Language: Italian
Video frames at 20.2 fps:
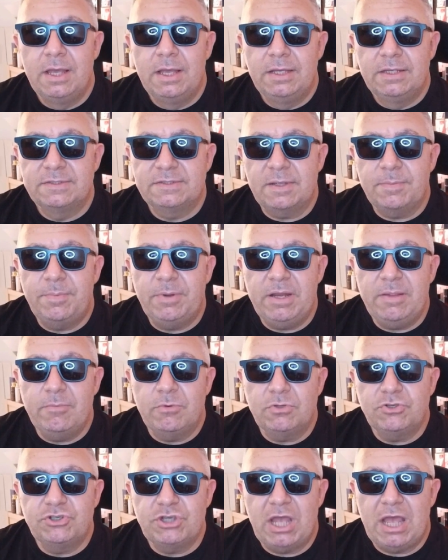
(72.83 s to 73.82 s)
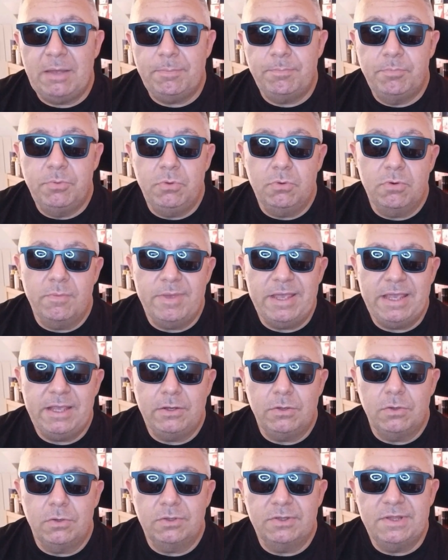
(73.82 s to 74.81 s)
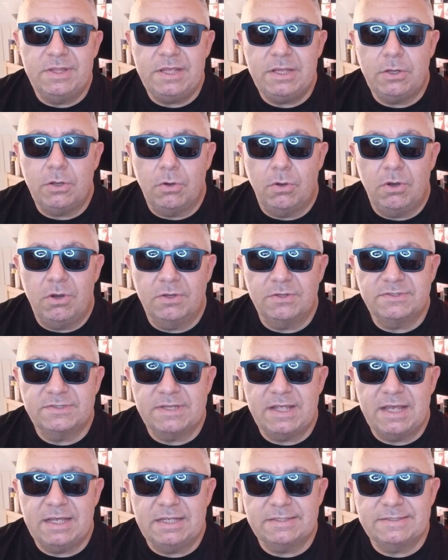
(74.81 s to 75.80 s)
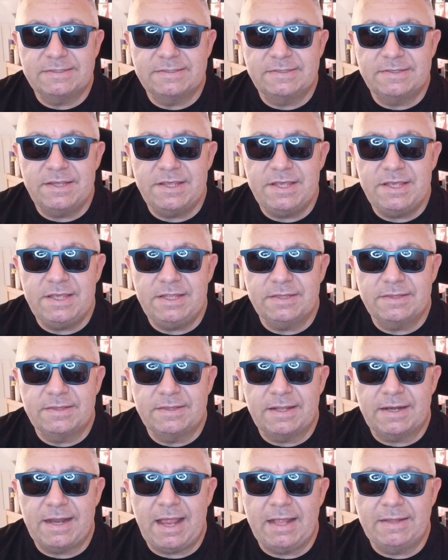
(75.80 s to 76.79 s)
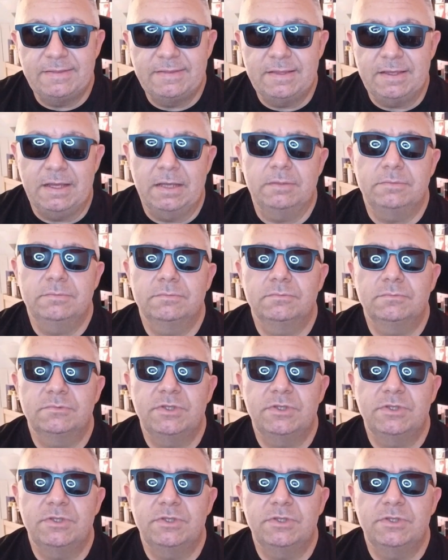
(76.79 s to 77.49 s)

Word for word: sapremo già più o meno di cosa si tratta.